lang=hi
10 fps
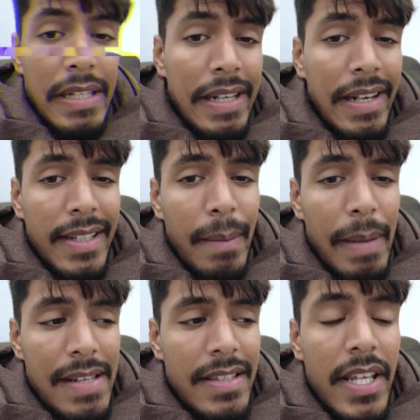क्रिकेट का
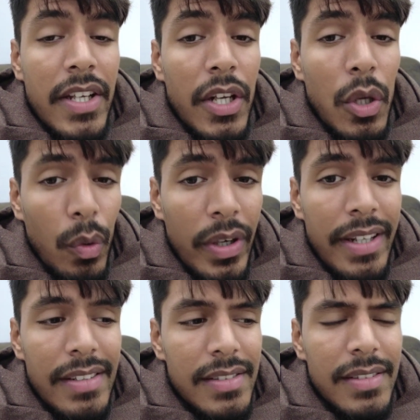मैच देख रही
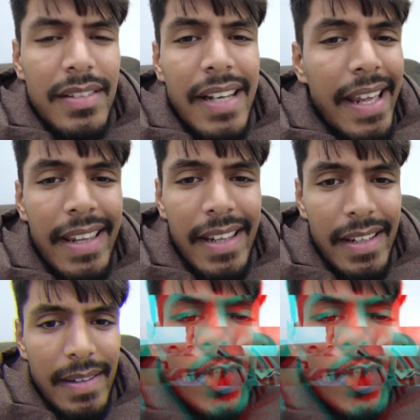ऑडियंस नहीं